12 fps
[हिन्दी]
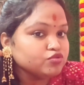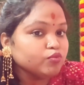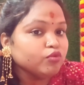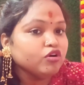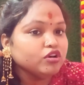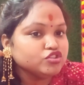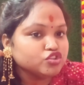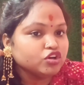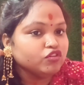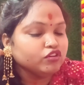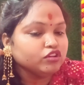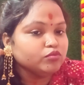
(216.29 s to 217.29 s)
बहुत चला
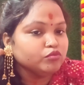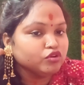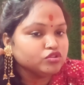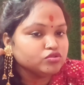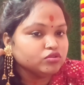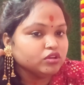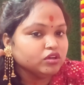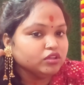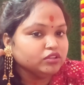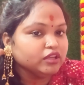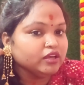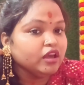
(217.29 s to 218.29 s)
हुआ था बहुत सुंदर
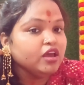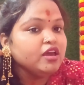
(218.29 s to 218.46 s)
लगता है